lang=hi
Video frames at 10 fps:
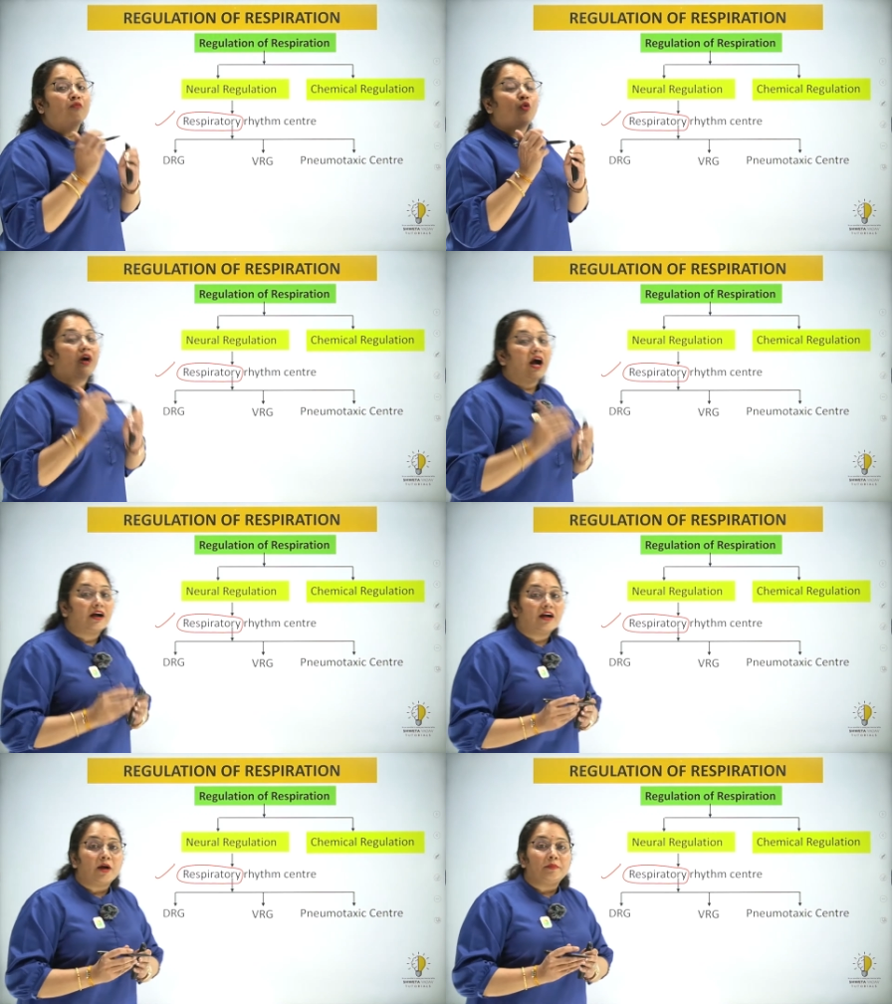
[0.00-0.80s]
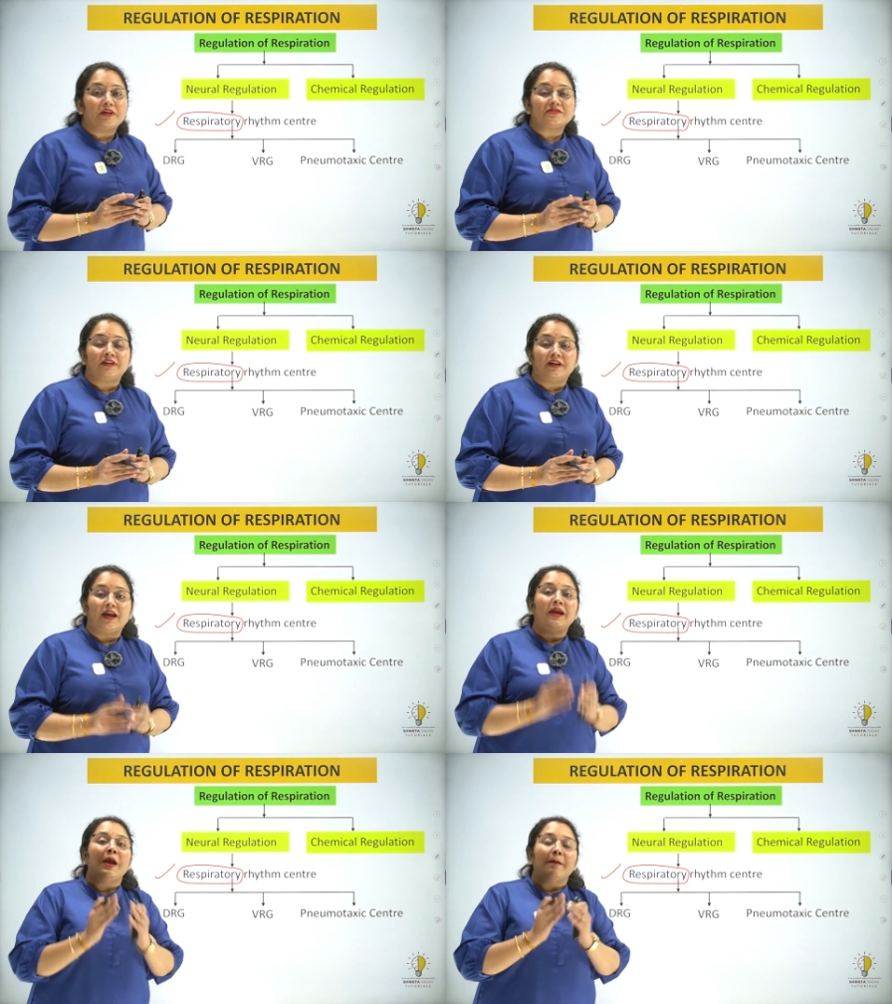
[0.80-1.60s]
वो कहाँ कहाँ प्रेजेंट
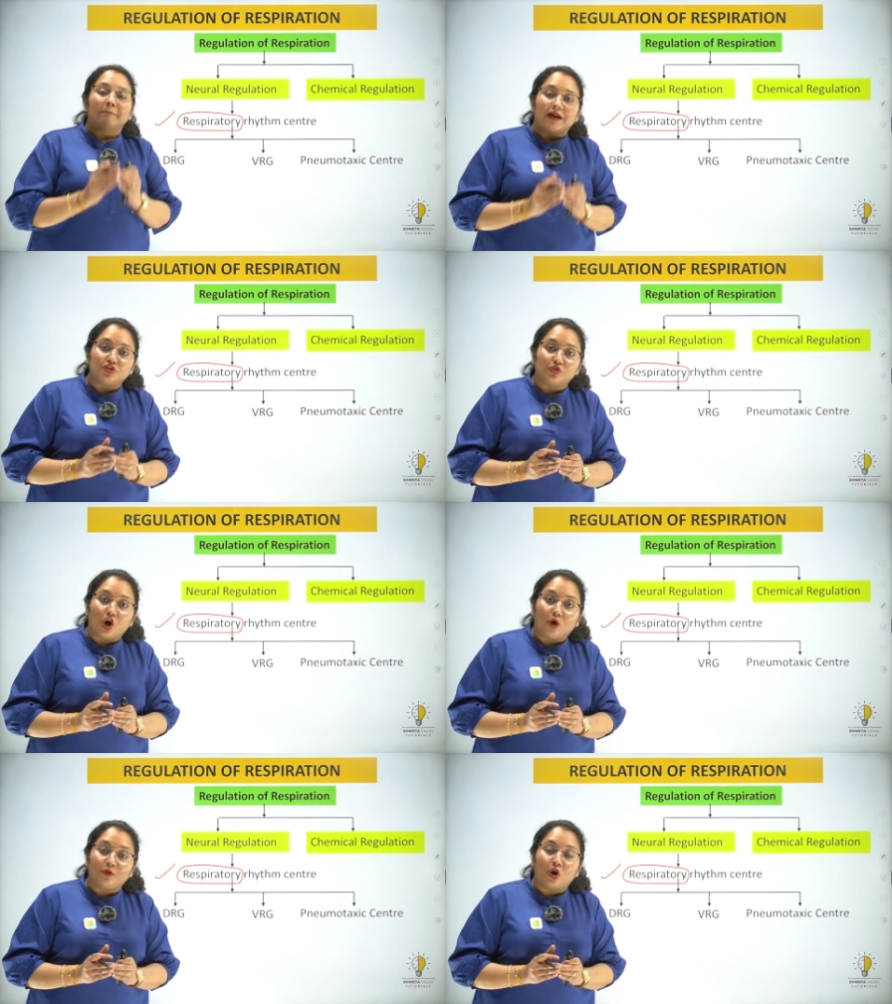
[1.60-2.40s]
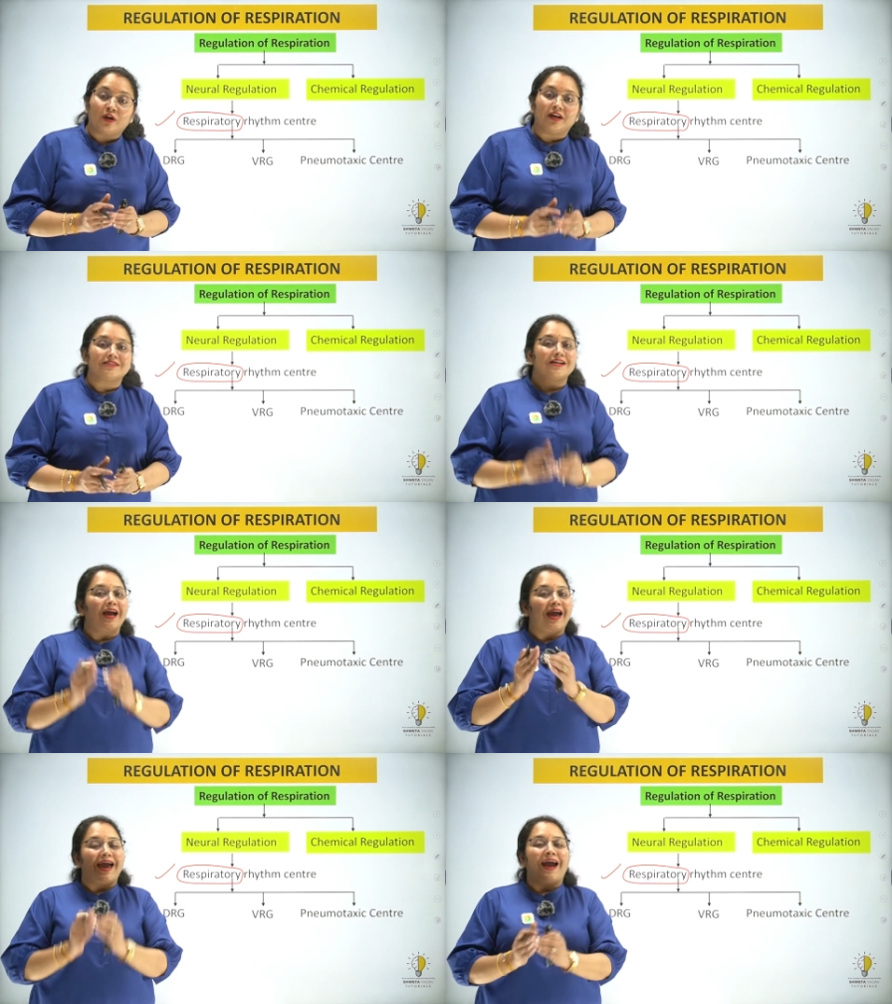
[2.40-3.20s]
है मेडुला ओब्लोंगेटा
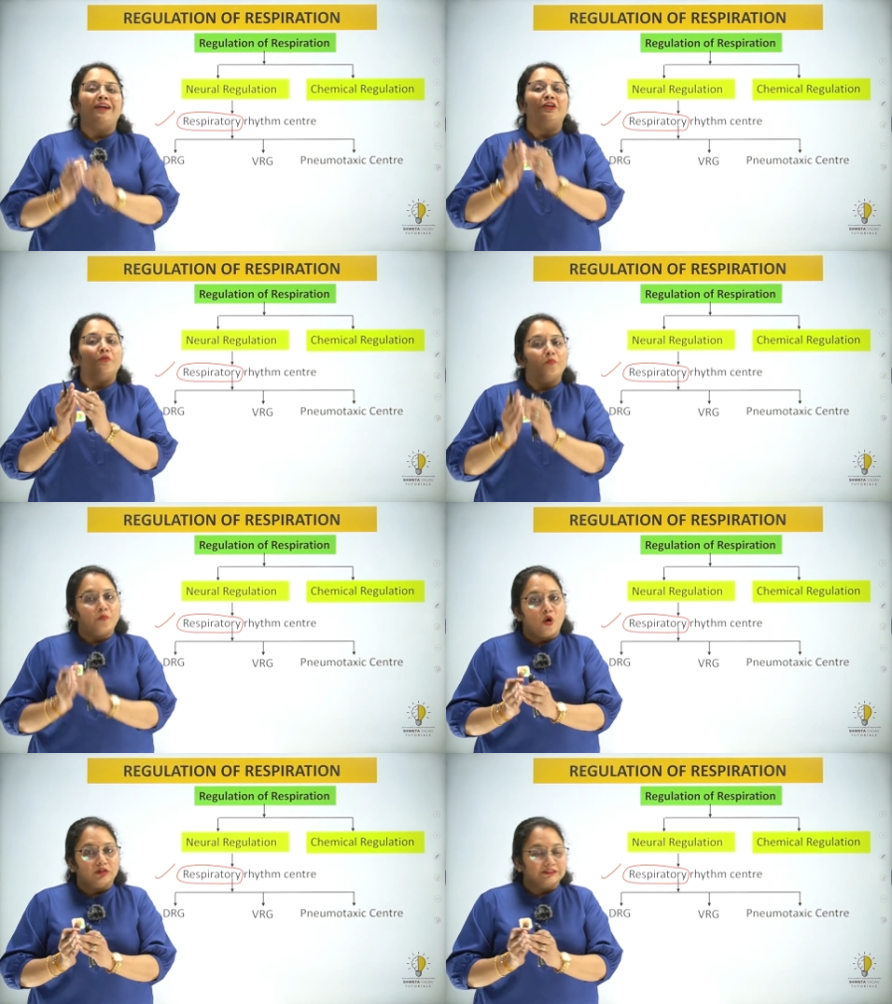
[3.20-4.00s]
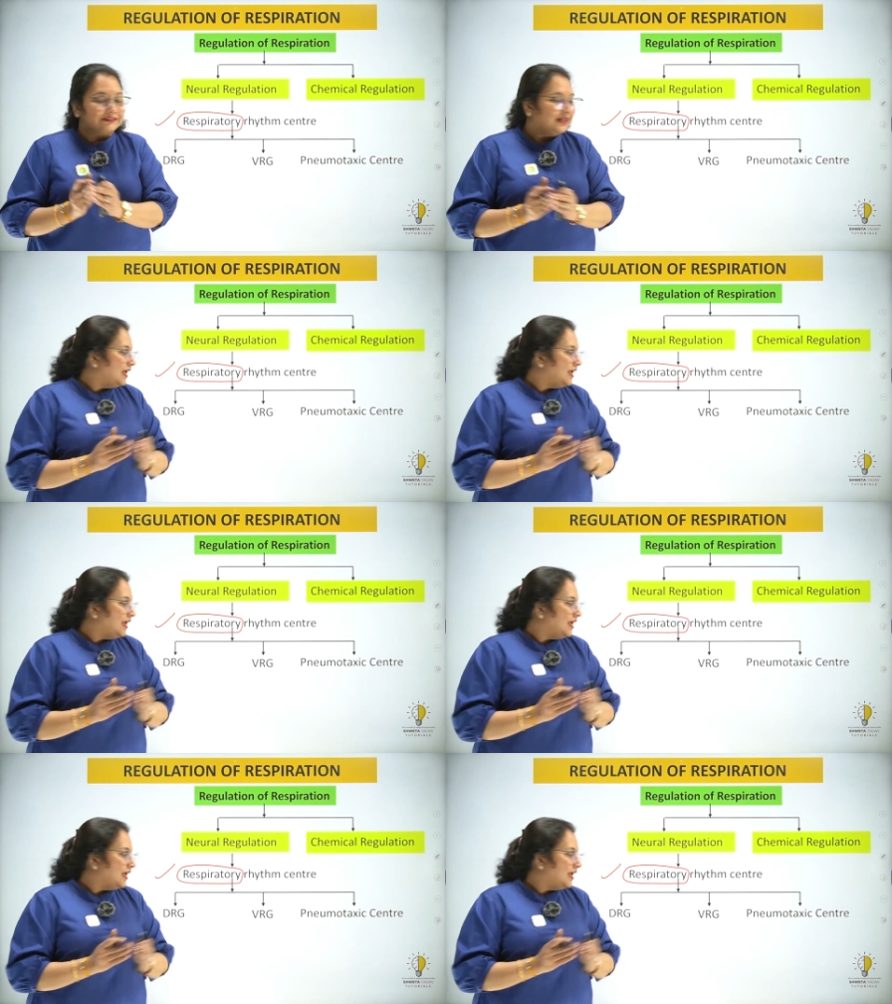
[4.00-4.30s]
एंड पॉल्स